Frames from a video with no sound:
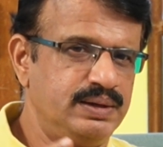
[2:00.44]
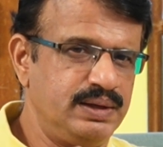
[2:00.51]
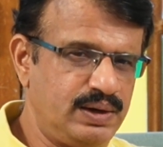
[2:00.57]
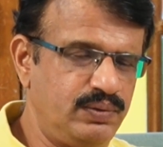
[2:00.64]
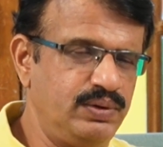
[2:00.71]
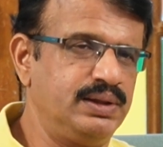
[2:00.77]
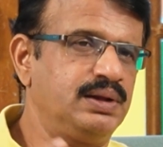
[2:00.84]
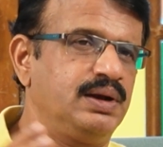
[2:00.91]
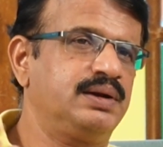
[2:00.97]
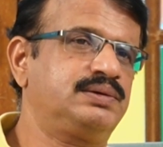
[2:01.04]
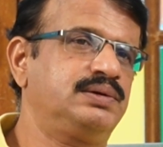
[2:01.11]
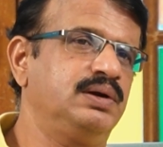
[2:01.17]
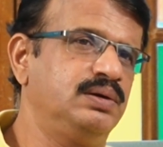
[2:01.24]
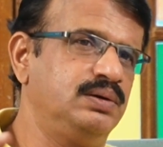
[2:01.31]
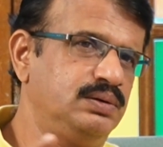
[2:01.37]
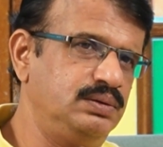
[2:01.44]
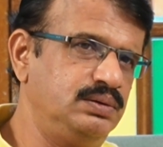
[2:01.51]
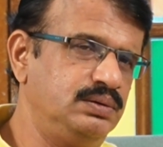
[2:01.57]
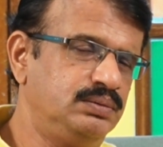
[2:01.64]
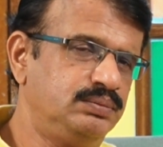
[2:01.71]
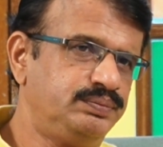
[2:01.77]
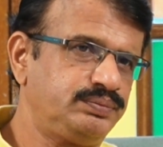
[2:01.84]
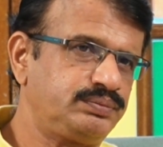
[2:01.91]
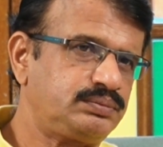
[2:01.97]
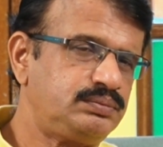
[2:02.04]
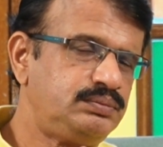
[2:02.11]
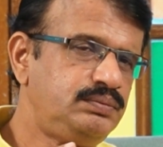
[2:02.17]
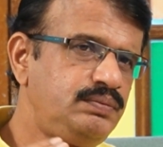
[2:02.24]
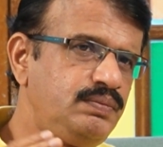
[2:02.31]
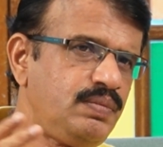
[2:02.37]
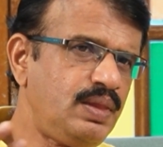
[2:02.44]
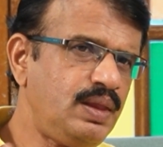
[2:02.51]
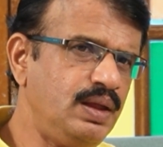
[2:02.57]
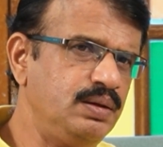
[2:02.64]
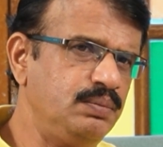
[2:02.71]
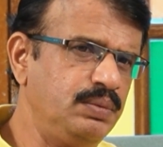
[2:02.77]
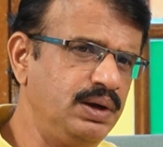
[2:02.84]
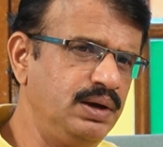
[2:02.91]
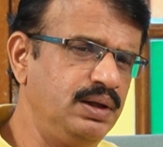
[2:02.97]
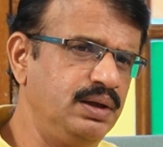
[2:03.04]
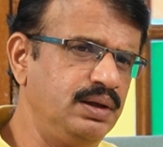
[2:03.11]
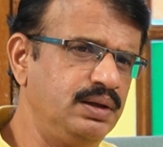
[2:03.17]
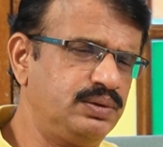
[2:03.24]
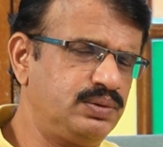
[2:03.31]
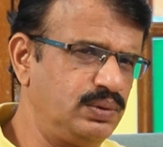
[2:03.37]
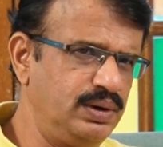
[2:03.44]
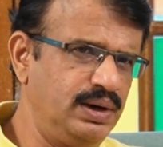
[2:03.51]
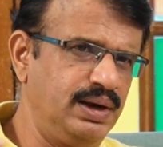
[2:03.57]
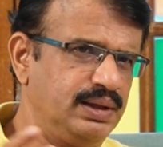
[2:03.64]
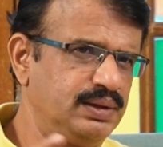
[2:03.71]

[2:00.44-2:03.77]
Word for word: ఇరవై ఐదు లక్షలు మళ్ళీ సునీల్